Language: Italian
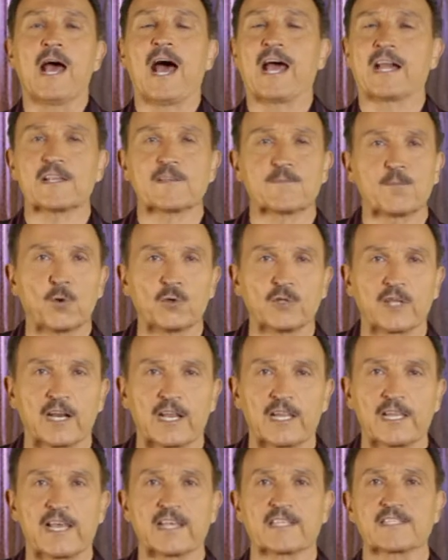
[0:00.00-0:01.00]
a rispondere
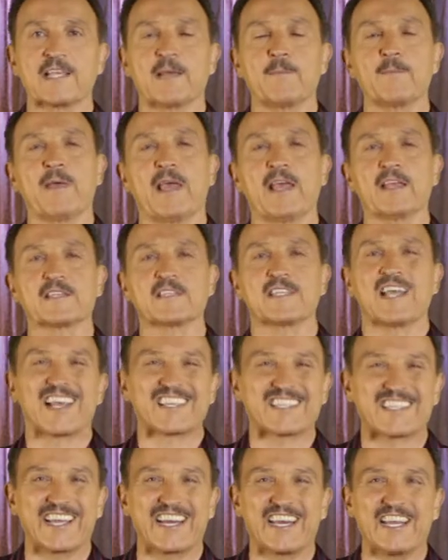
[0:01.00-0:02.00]
agli sms, a
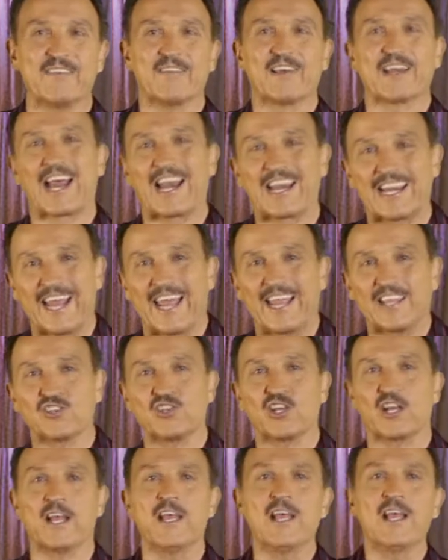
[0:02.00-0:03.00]
scrivere, a
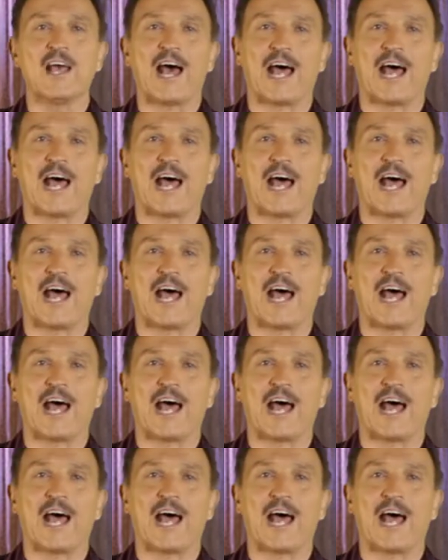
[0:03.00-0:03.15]
leggere,